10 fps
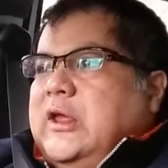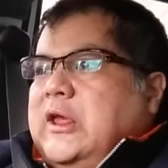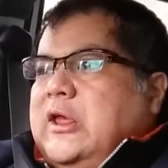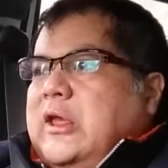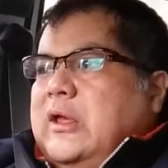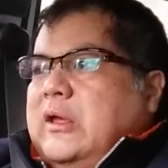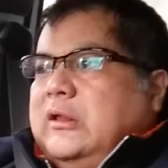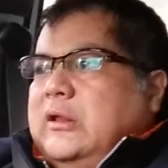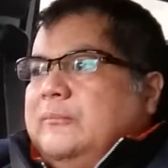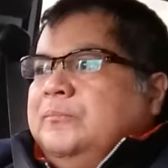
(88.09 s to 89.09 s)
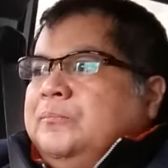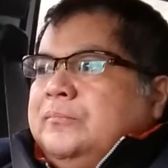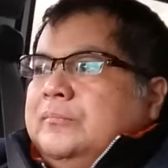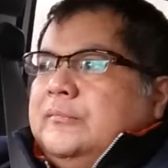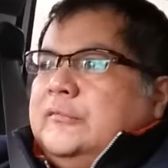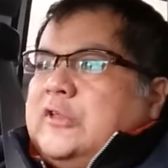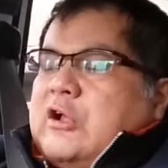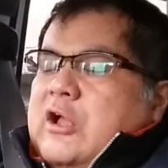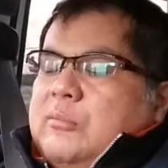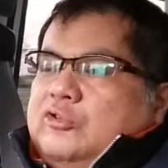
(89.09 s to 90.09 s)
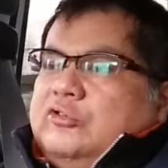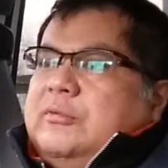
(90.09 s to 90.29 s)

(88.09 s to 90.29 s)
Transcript: えー、宅配ボックス